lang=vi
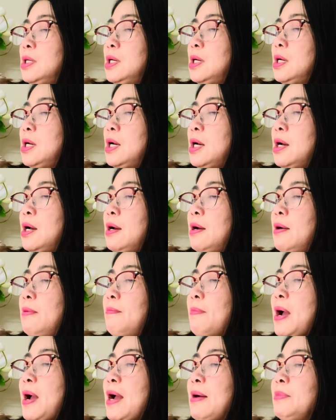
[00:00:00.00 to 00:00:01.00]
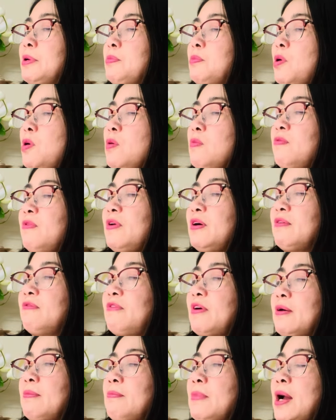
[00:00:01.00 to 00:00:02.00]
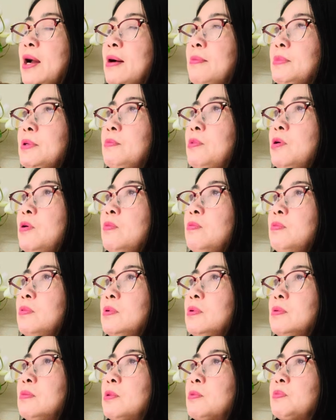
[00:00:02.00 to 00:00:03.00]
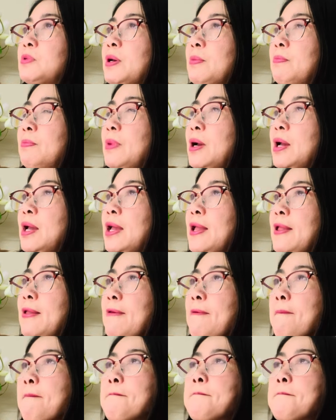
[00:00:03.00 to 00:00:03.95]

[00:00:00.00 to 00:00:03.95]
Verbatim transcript: à, 31 à, khoảng 31 120